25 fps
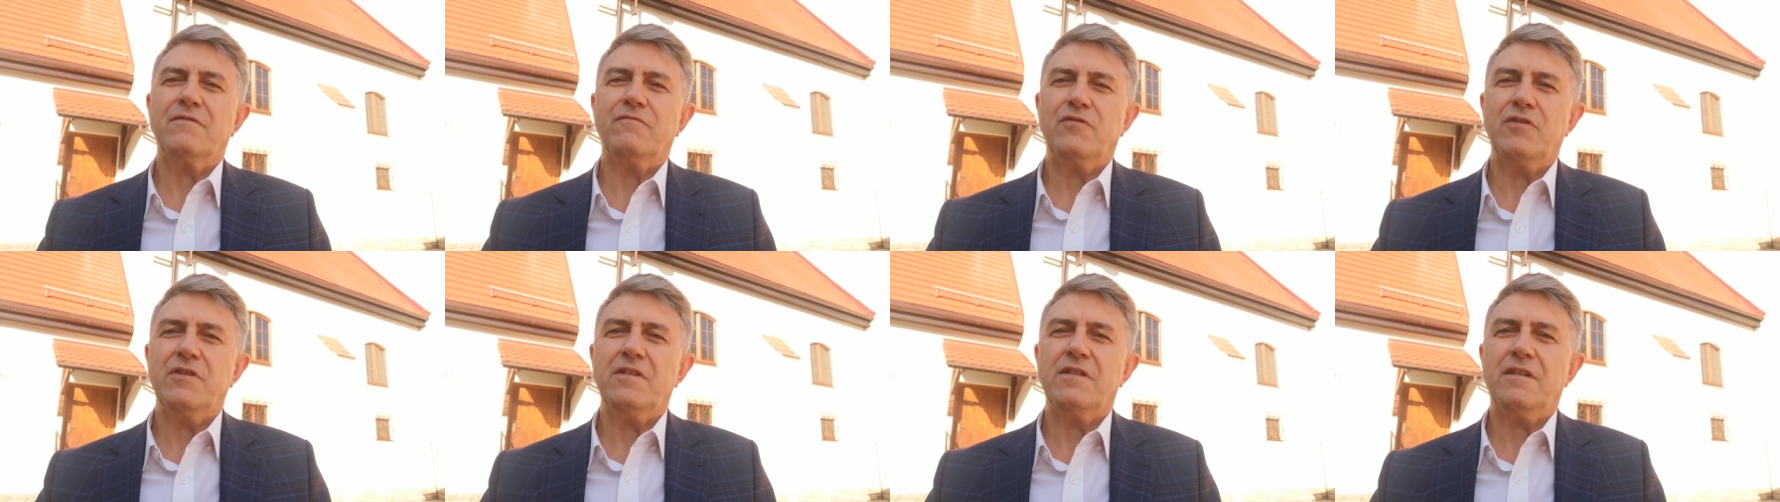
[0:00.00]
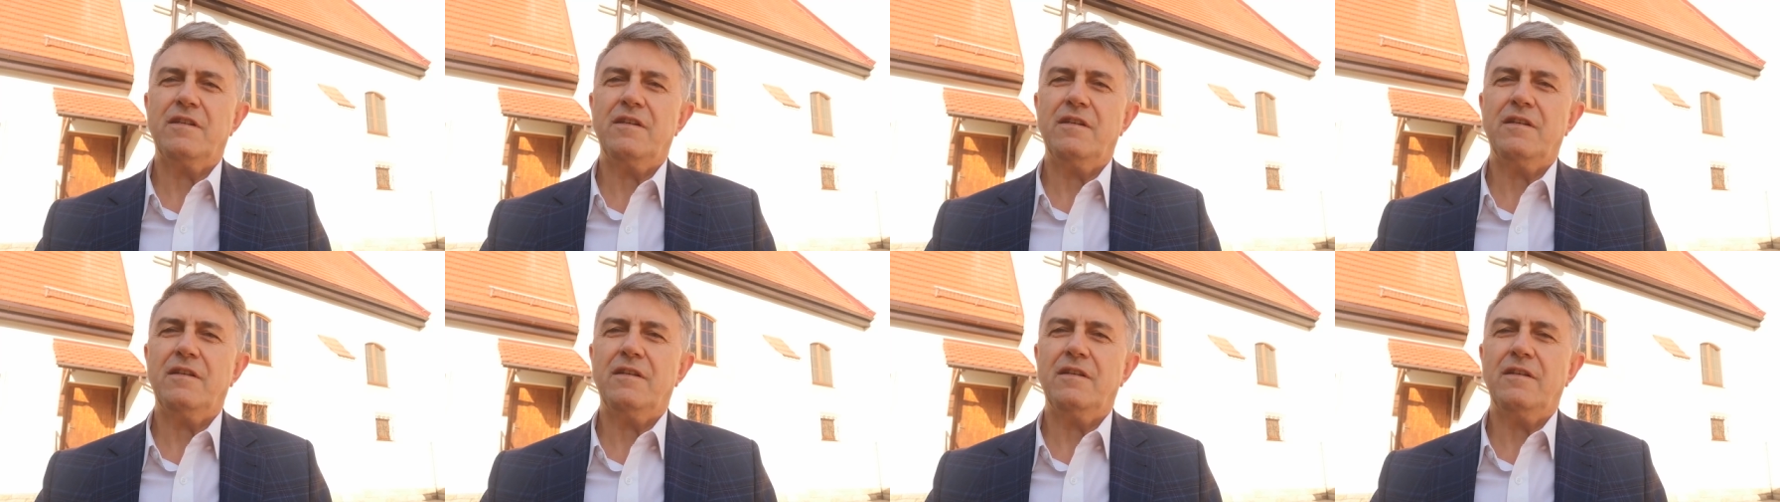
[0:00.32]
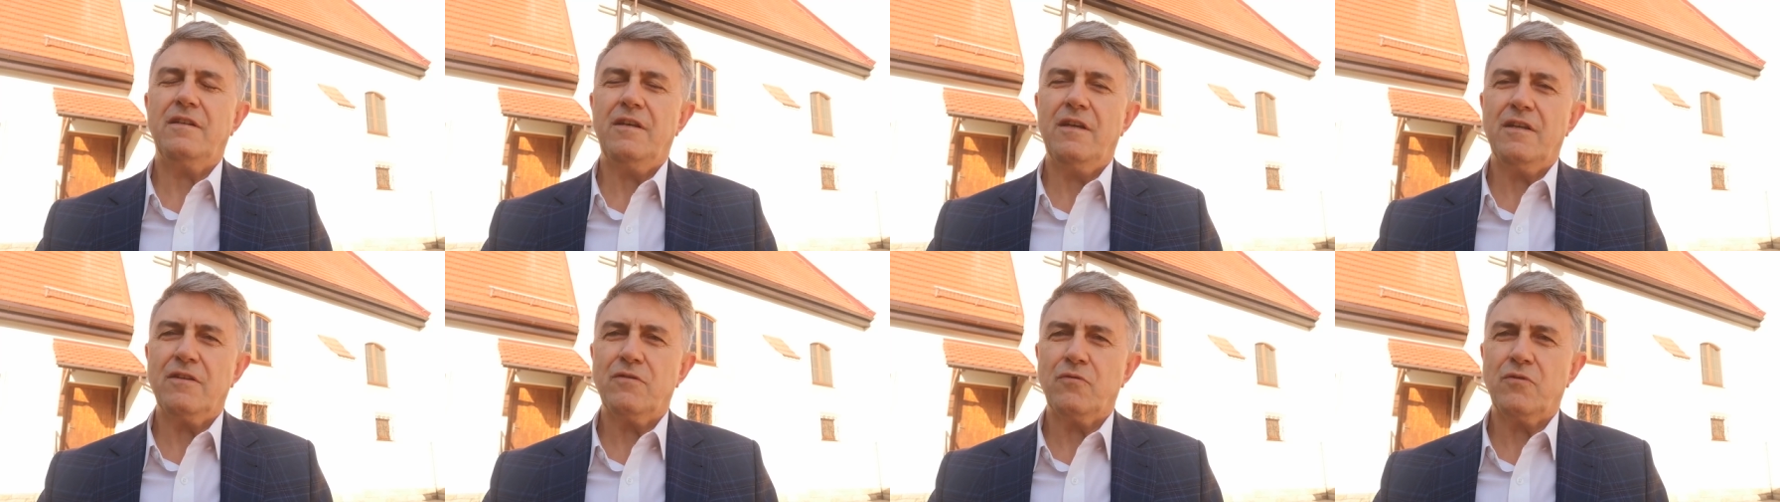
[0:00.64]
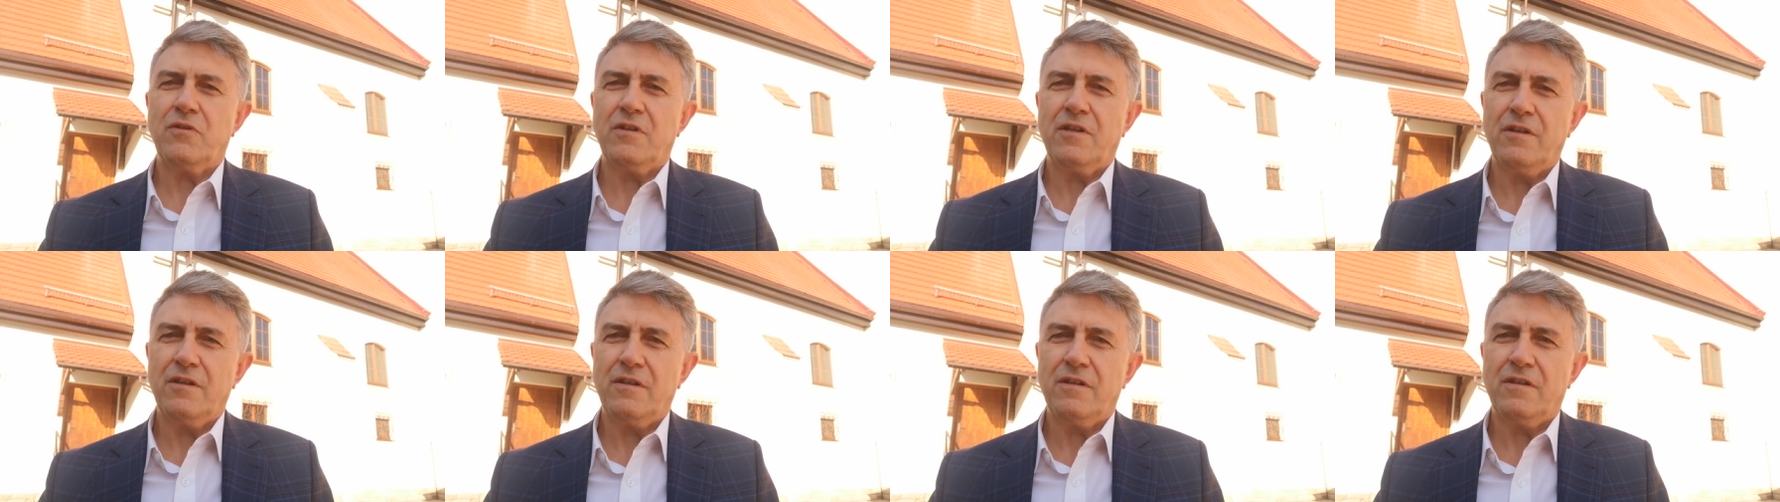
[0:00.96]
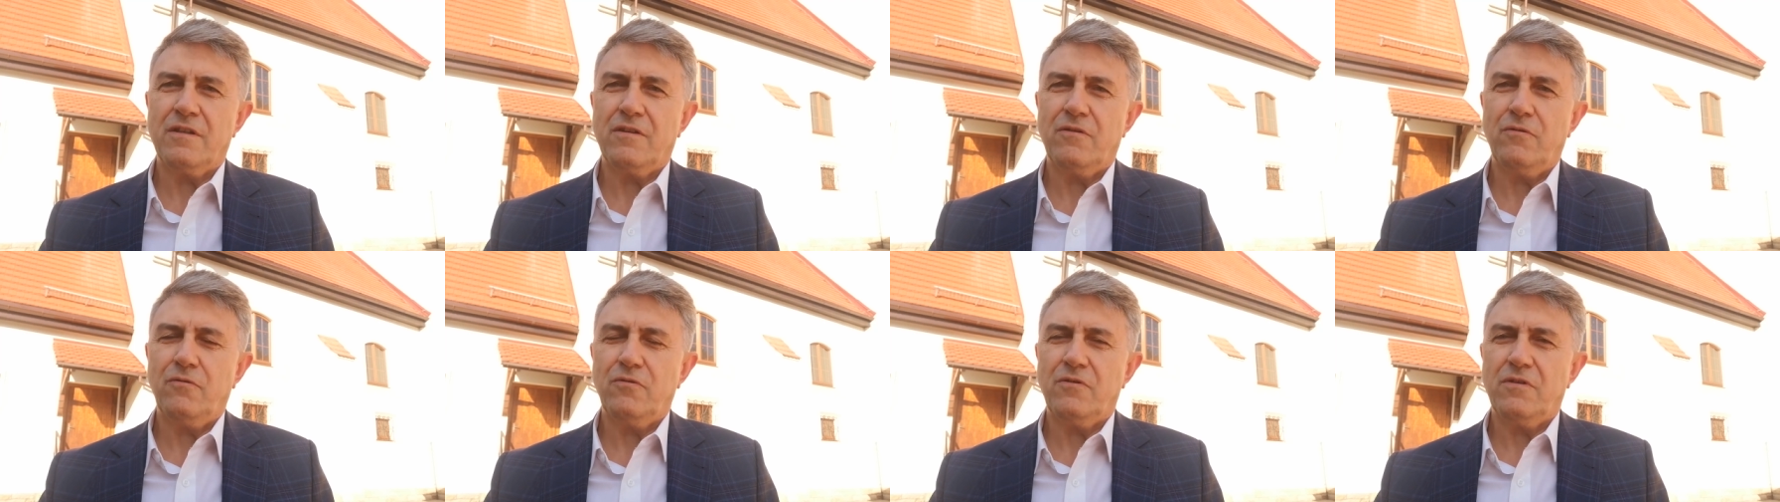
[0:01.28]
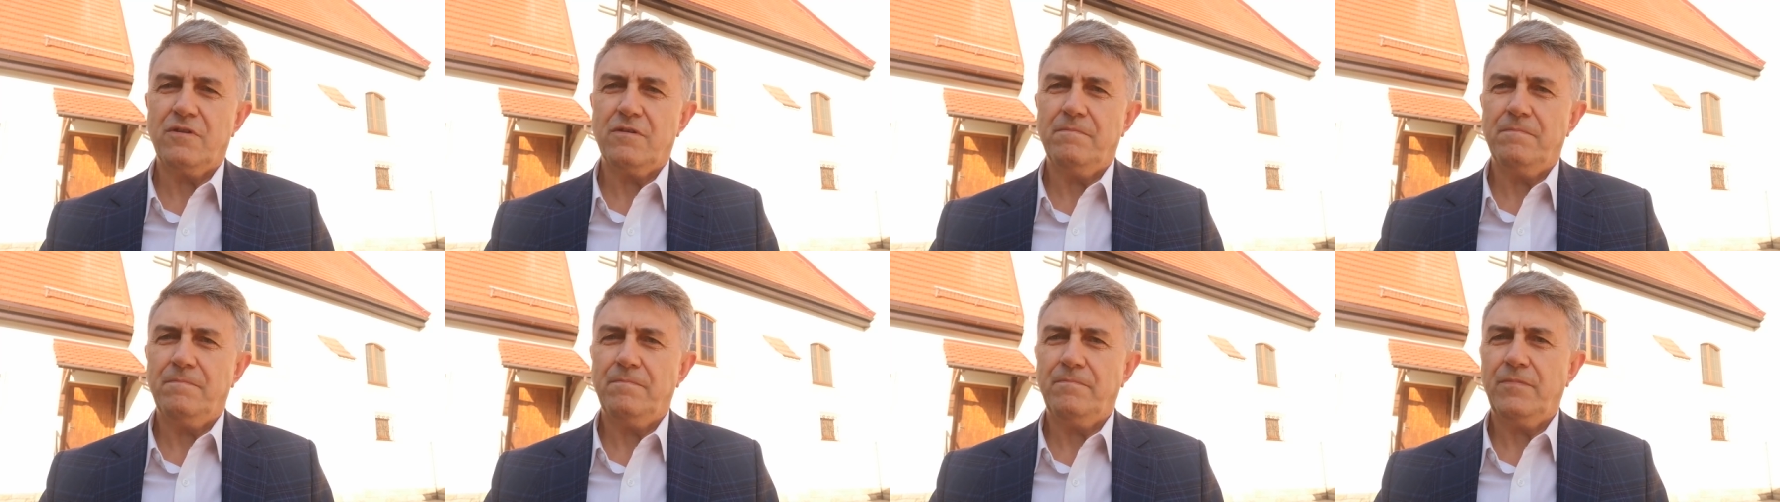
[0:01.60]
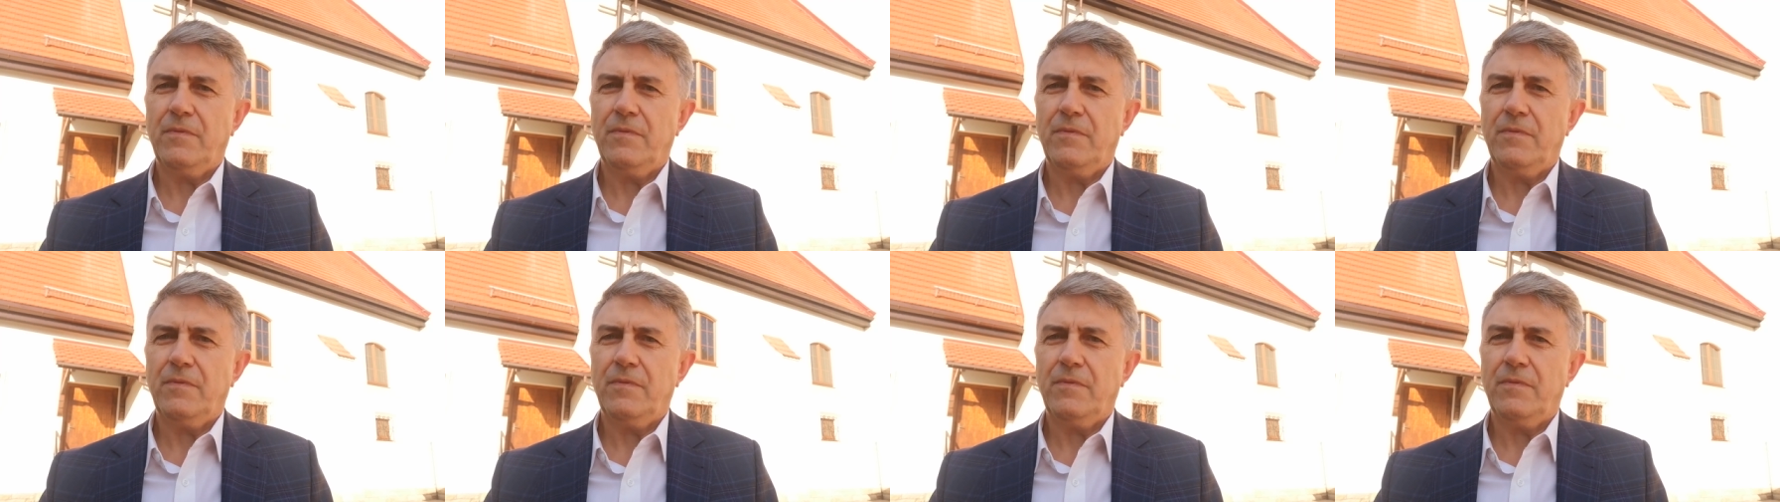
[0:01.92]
wszystkich Jezus Chrystus,